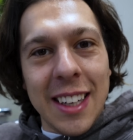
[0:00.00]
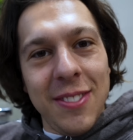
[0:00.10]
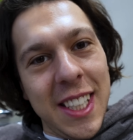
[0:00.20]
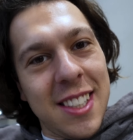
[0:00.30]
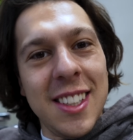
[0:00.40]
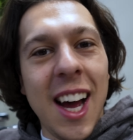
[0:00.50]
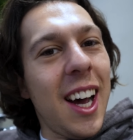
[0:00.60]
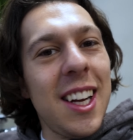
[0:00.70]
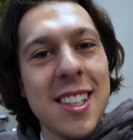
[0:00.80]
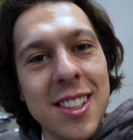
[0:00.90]
am nächsten
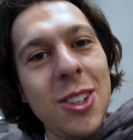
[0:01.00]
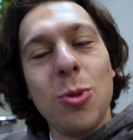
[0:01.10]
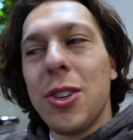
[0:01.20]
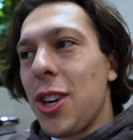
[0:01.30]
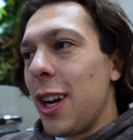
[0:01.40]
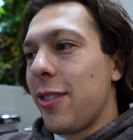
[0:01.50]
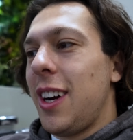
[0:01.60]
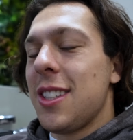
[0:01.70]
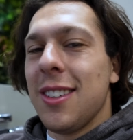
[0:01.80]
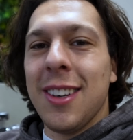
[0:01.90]
nachher, dass es eine gute Entscheidung. war.
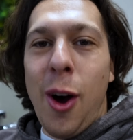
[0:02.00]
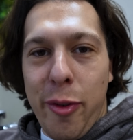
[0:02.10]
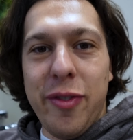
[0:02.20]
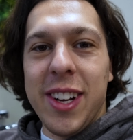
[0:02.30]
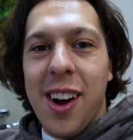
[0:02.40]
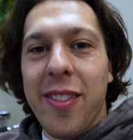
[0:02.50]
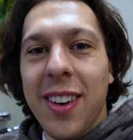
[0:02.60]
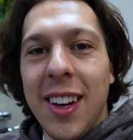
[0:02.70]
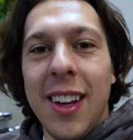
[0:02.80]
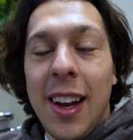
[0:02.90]
Also hofft mir drauf.
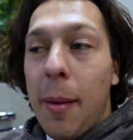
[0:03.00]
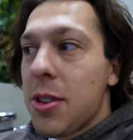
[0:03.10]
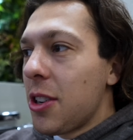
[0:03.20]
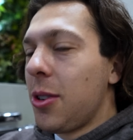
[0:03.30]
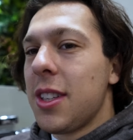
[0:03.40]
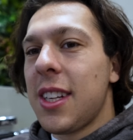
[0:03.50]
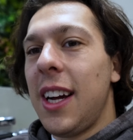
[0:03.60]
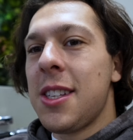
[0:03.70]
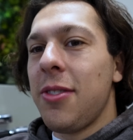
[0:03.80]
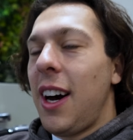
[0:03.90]
Ich habe jetzt noch kurz Zeit zu